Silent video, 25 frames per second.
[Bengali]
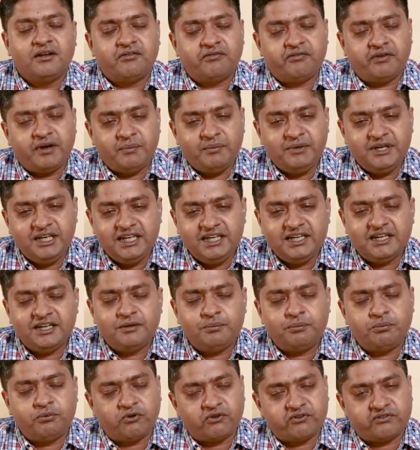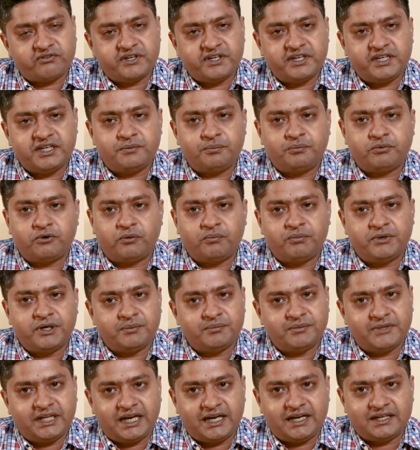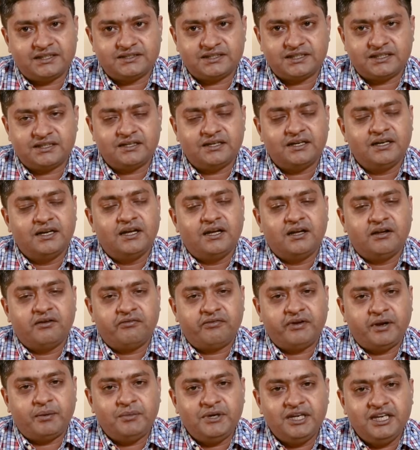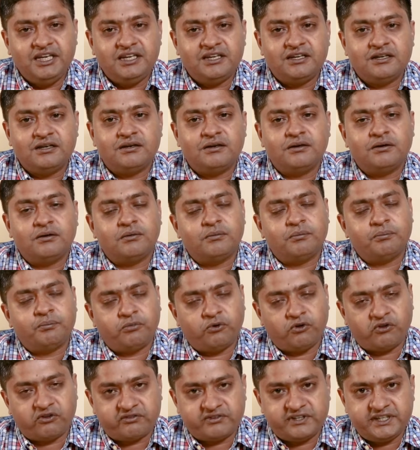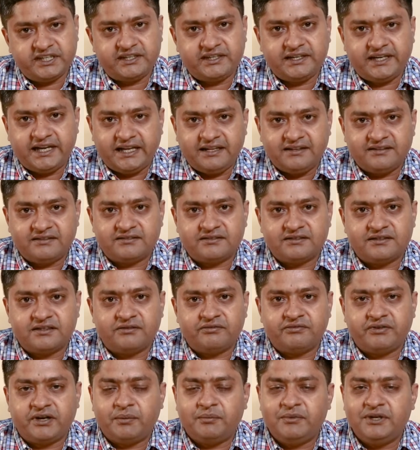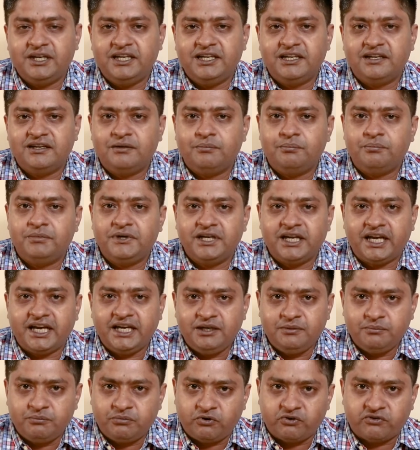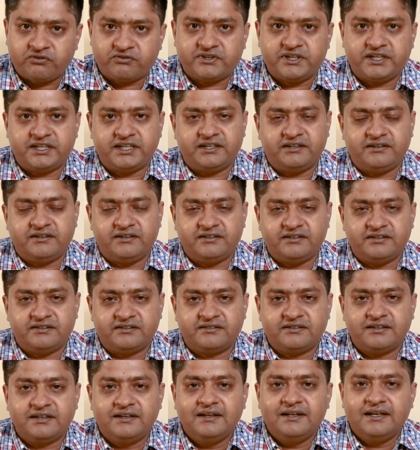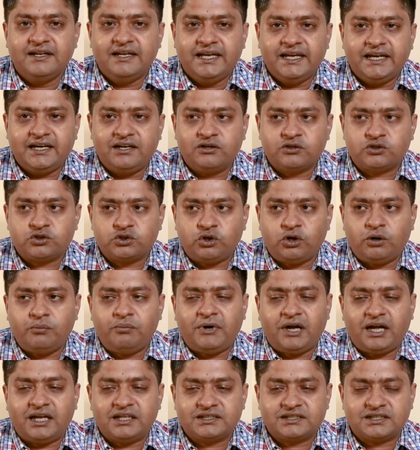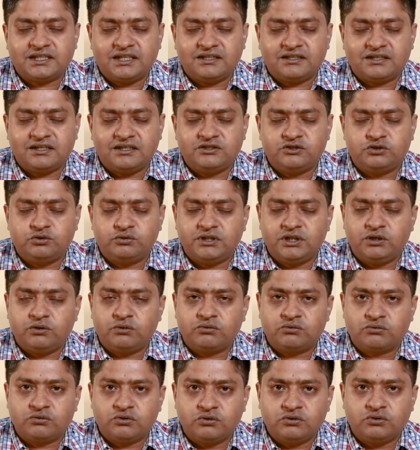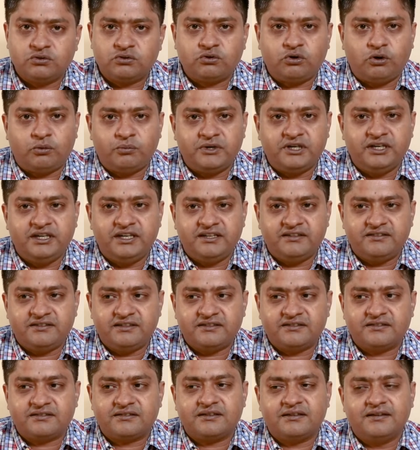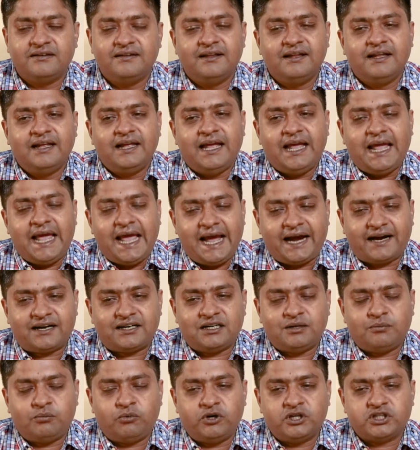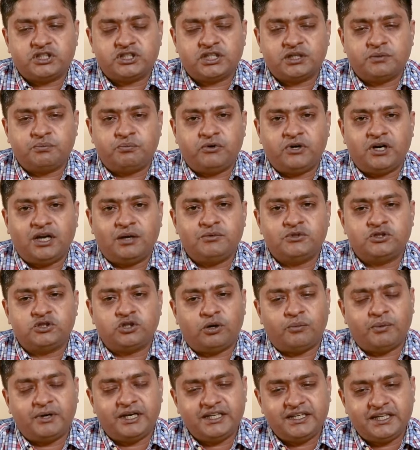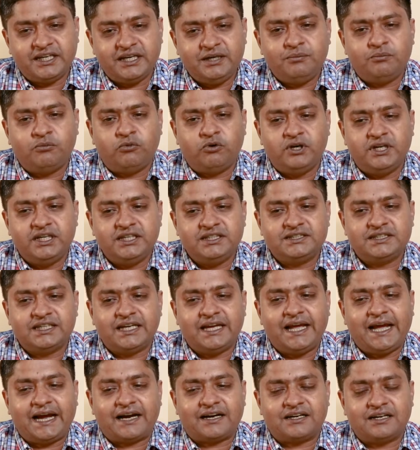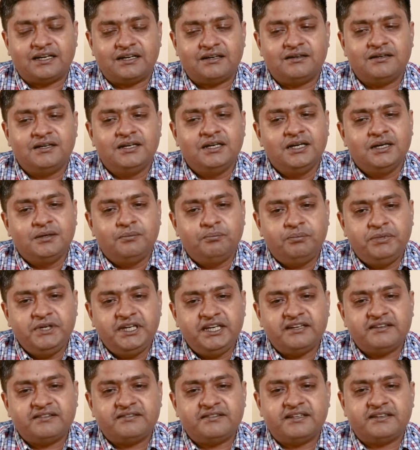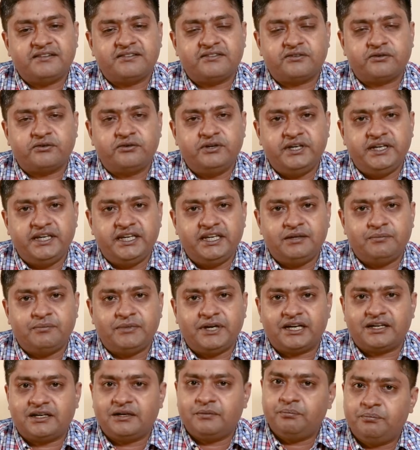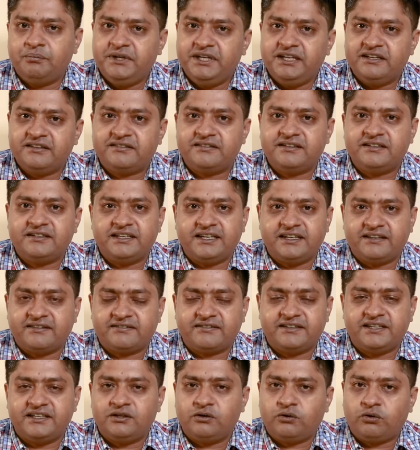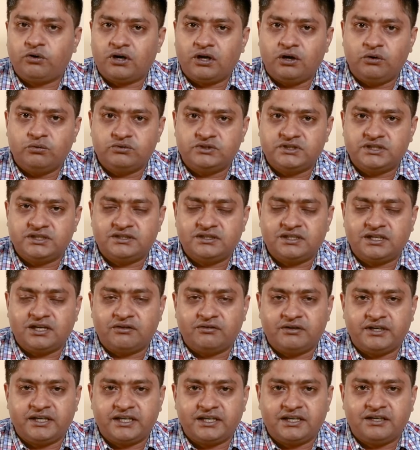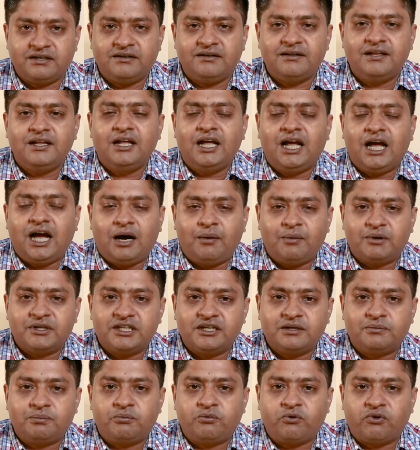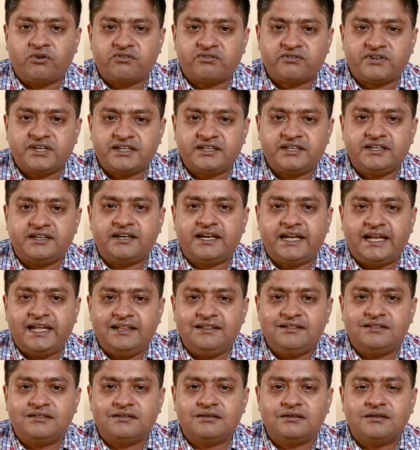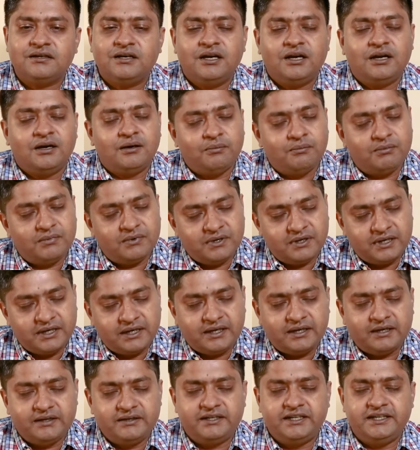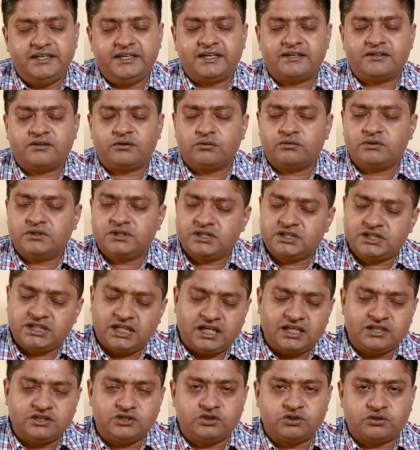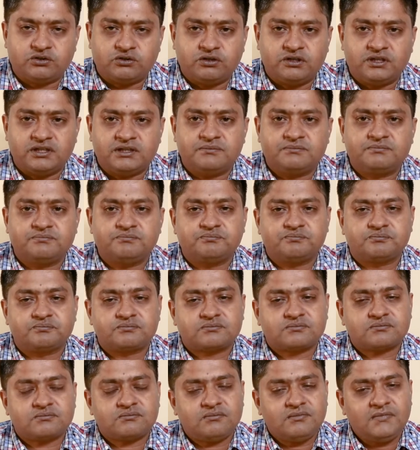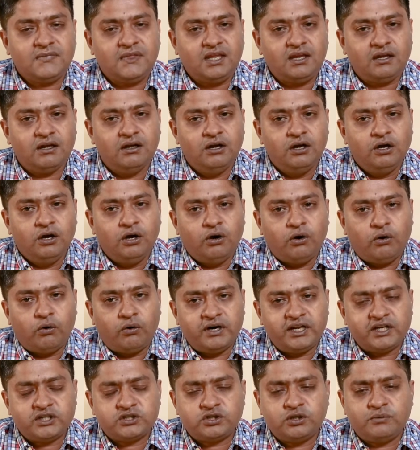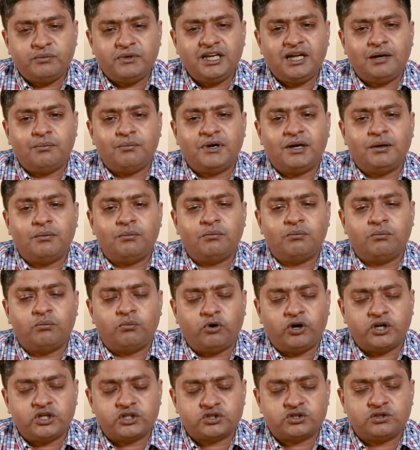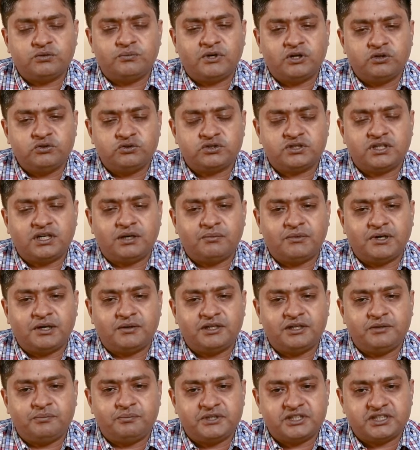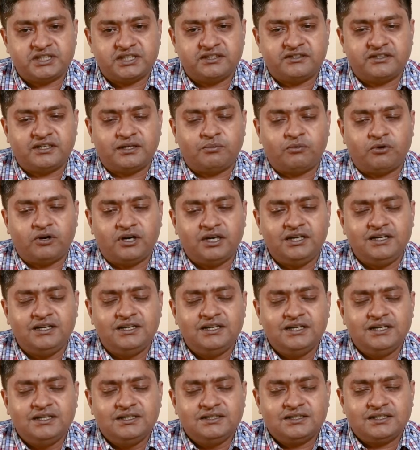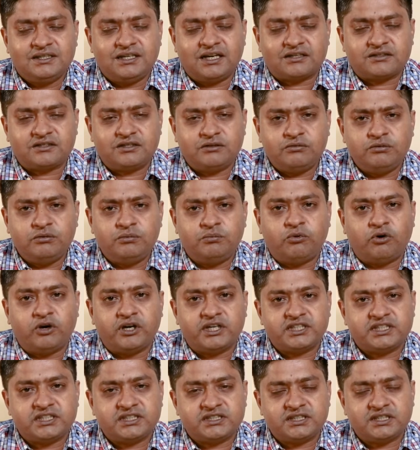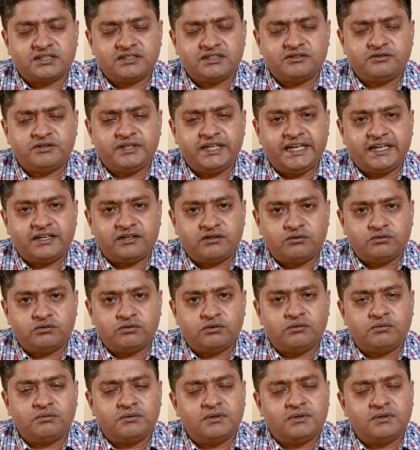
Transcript: ফ্যামিলিয়াল প্রস্টেটিক প্রবলেম দেখা যায় ফ্যামিলিয়াল প্রস্টেট ক্যান্সার ফ্যামিলিয়াল বিনাইন প্রস্টেটিক ডিজিজ এগুলো সব আজকালকার যুগে অত্যন্ত কমন ডিজিজ একটা বয়সের পর আমি সবাইকেই বলি যে একটা পিএসএ স্ক্রিনিং বা একটা পিএসএ টেস্টিং করা উচিত কারণ এটা আমাদের প্রস্টেটের হেলথ ডিটেক্ট করতে সাহায্য করে অনেক সময় আমরা বয়স্ক মানুষরা আমাদের পেশেন্টরা বলে যে ডাক্তারবাবু বয়সের সাথে তো একটু তো